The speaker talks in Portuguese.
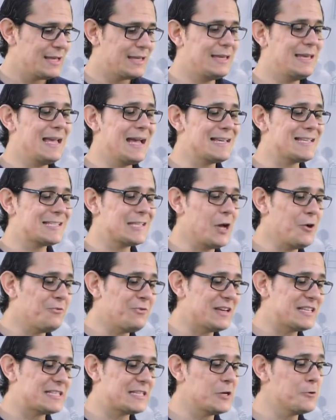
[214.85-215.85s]
que a
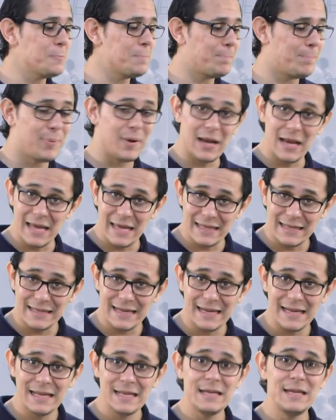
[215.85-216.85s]
salvação
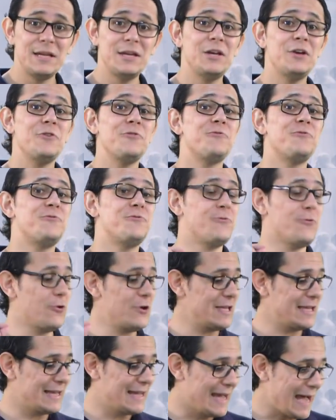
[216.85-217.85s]
plena
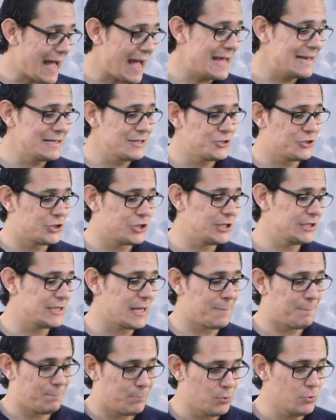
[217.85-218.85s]
foi
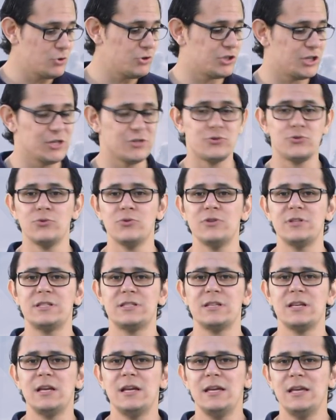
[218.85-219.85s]
garantida por
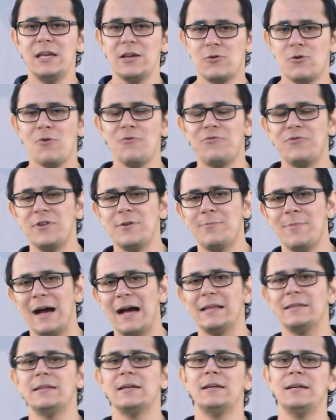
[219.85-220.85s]
Jesus e
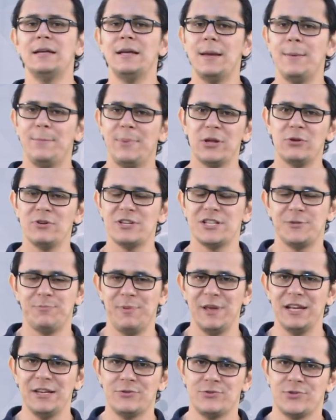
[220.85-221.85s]
confirmada pelo
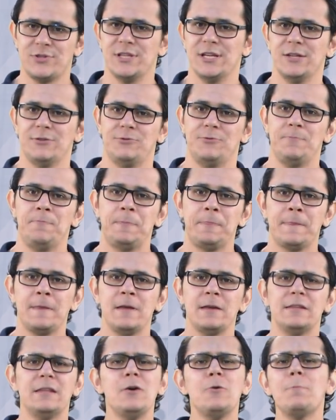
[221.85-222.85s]
Espírito Santo.
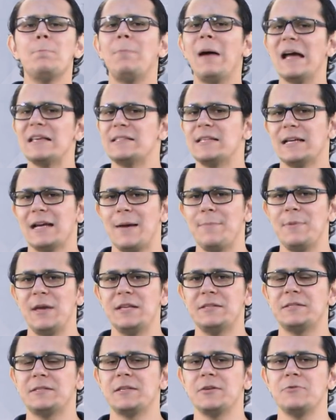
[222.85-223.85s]
Então,
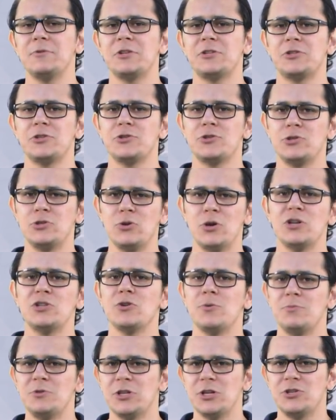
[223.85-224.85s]
basicamente, são estes dois
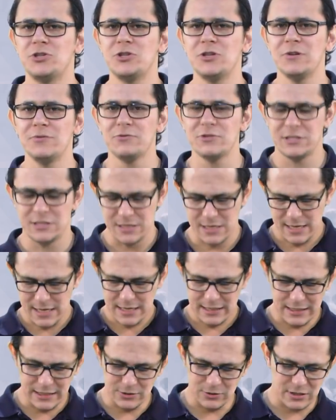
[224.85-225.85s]
objetivos
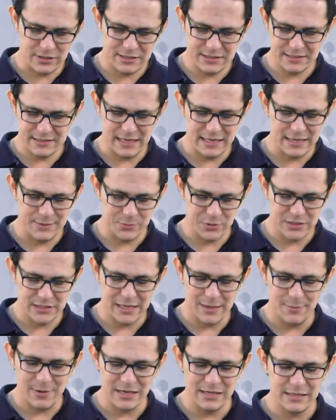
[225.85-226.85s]
que nós estaremos
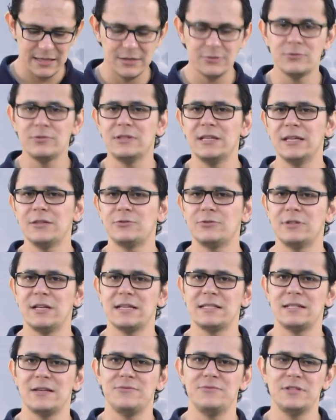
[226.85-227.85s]
trabalhando dentro
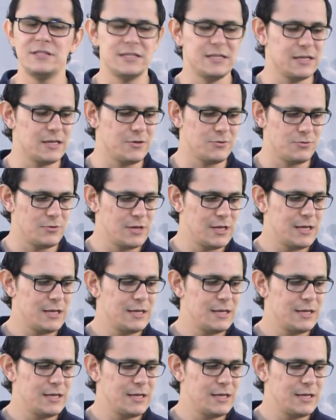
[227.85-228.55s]
desta visão